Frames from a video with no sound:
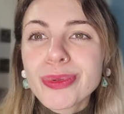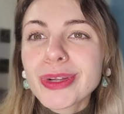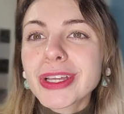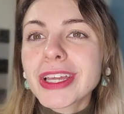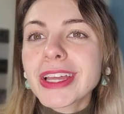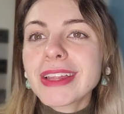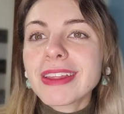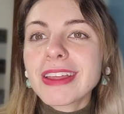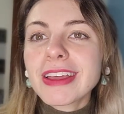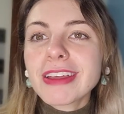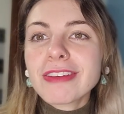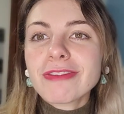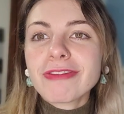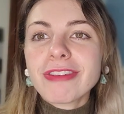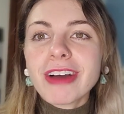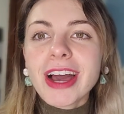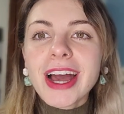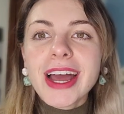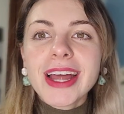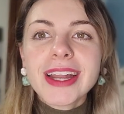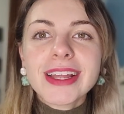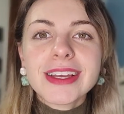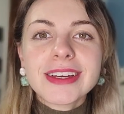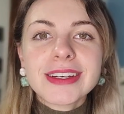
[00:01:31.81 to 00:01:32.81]
porque tem
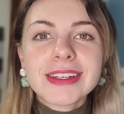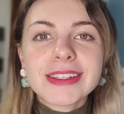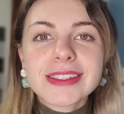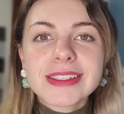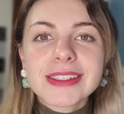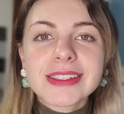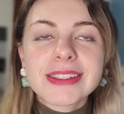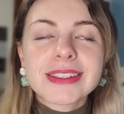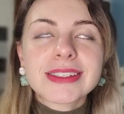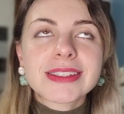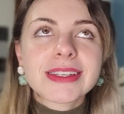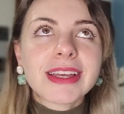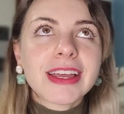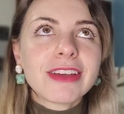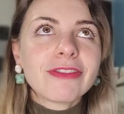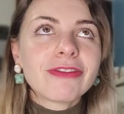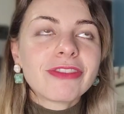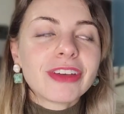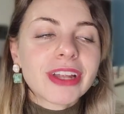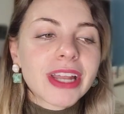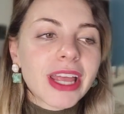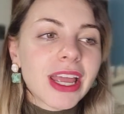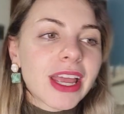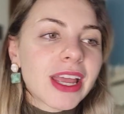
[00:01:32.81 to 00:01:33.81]
várias
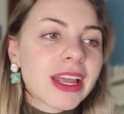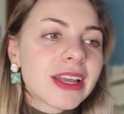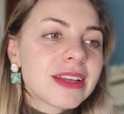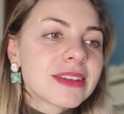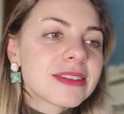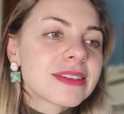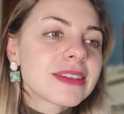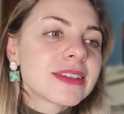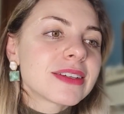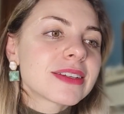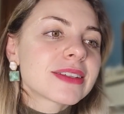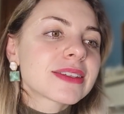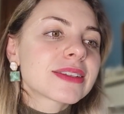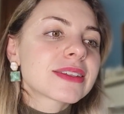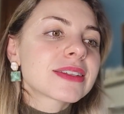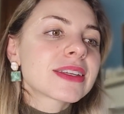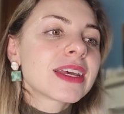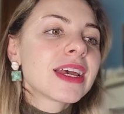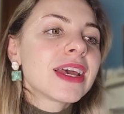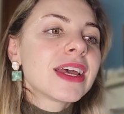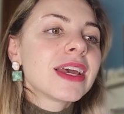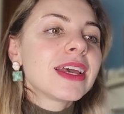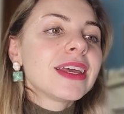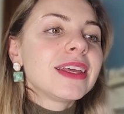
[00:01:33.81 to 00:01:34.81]

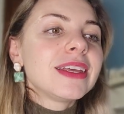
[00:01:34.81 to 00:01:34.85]
referências